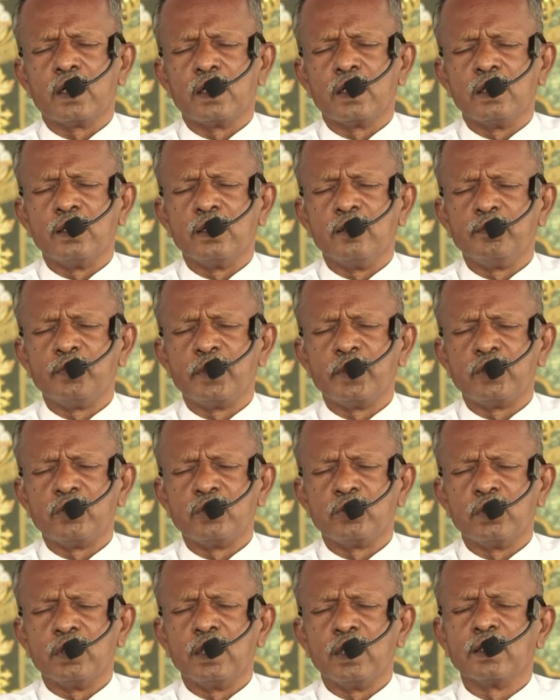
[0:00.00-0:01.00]
காரியங்களை
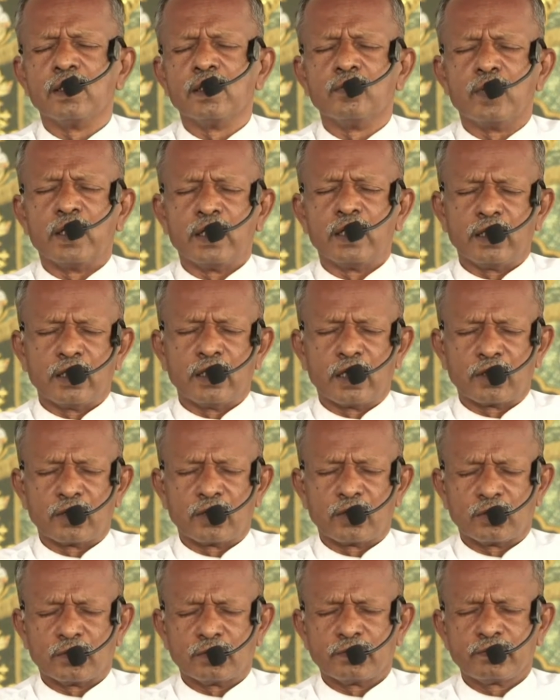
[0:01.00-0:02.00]
பெற்றுக்கொள்ள எங்களை வழி
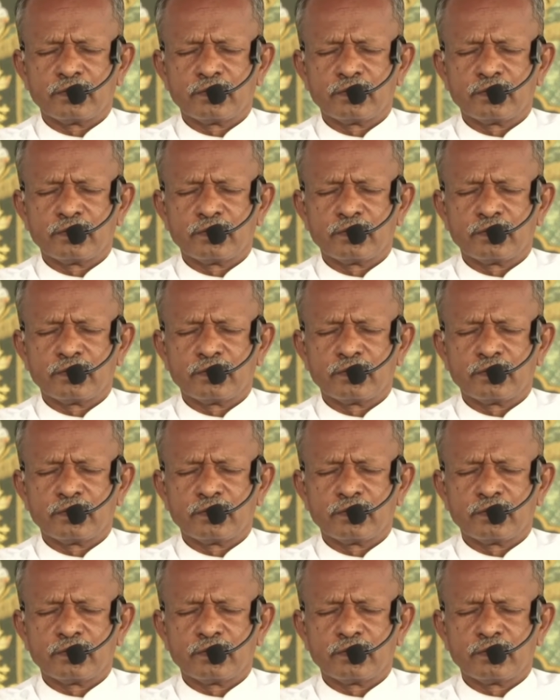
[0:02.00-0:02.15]
நடத்தும்